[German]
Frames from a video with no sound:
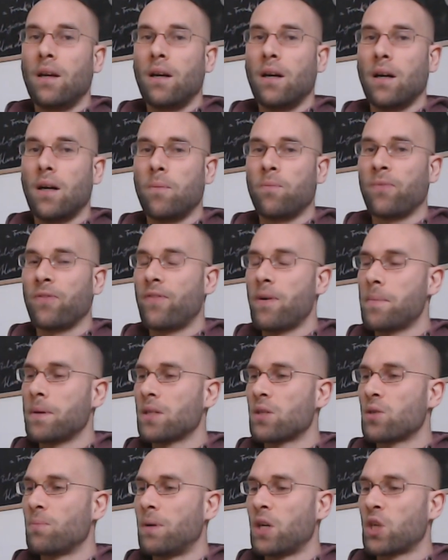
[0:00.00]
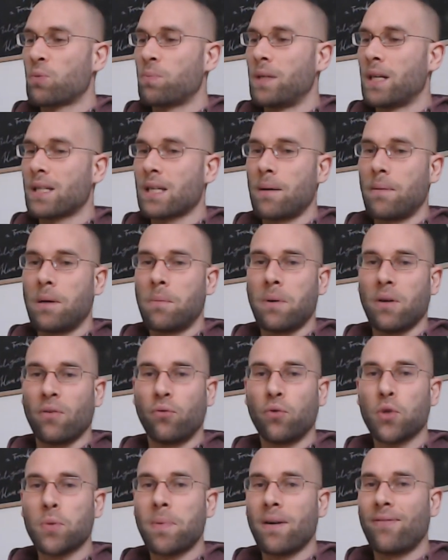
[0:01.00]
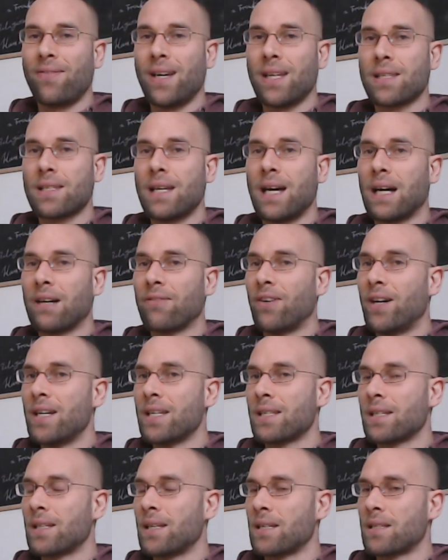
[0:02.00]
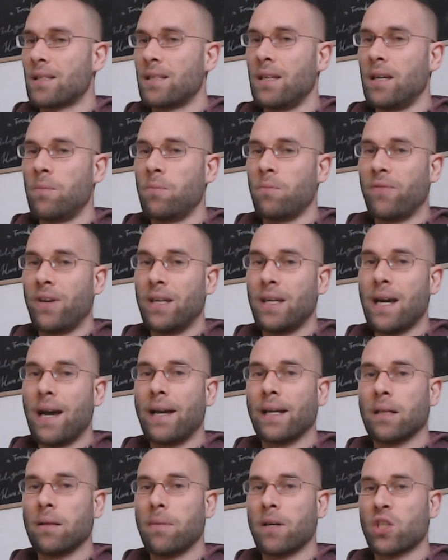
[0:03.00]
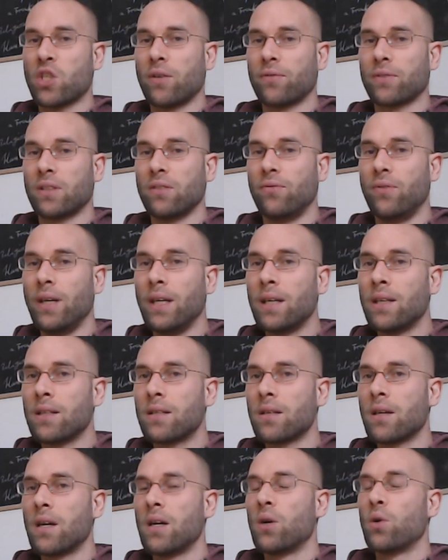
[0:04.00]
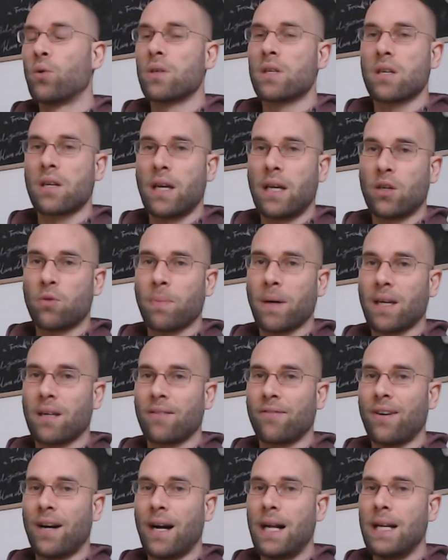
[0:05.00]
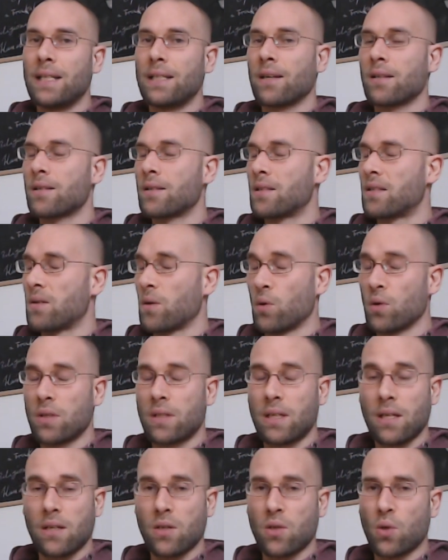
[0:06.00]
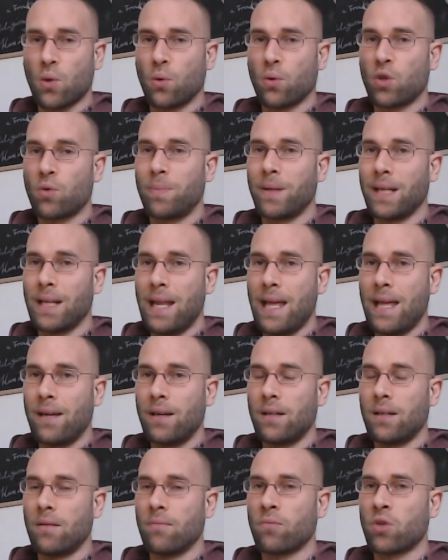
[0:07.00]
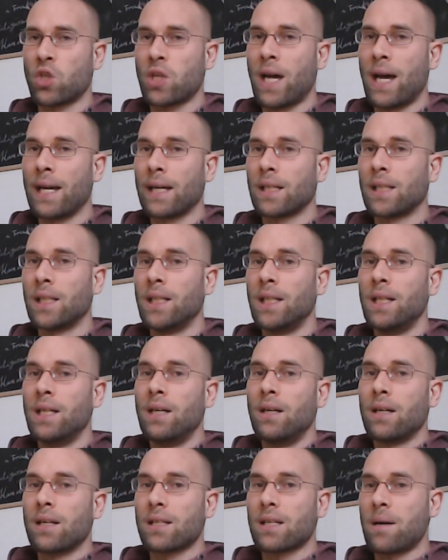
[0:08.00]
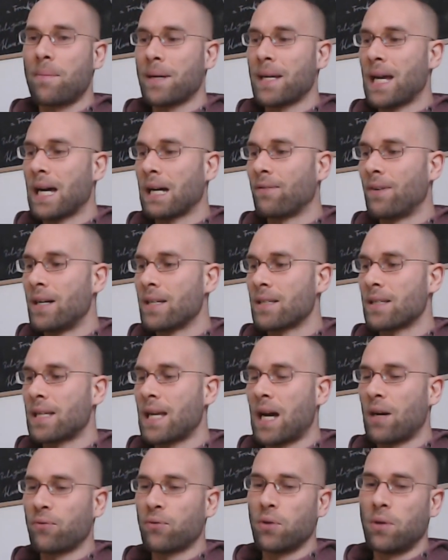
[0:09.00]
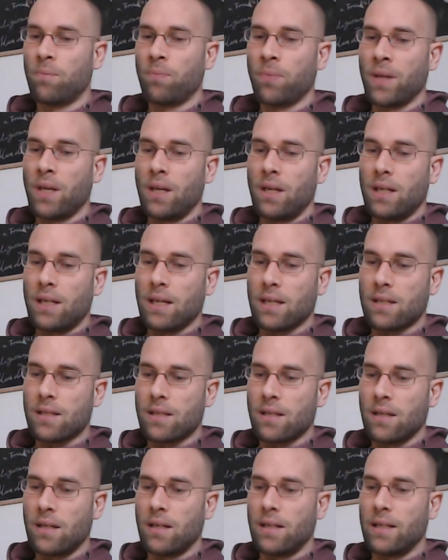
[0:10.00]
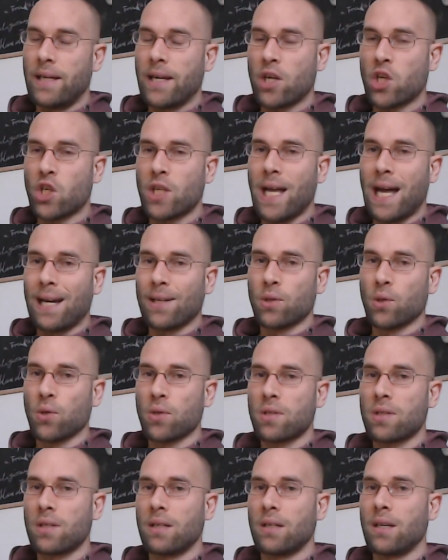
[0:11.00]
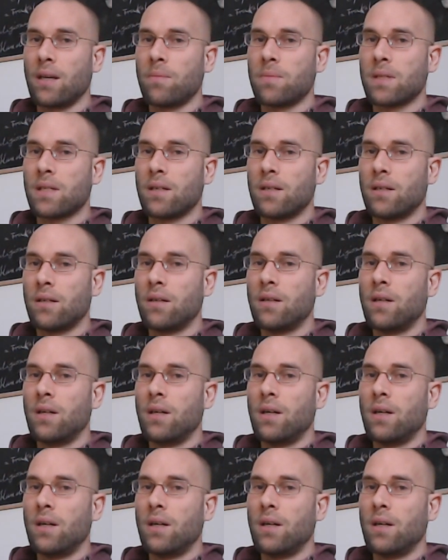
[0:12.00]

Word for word: Ähm, wenn man zum Beispiel, das kann man bei Fußballfans nachweisen, dass die eben, wenn die eigene Mannschaft gewinnt und sich entsprechend verhalten, dass der Testosteronspiegel äh, steigt, das kann man nachweisen dafür, dass äh, der Status in dem Sinne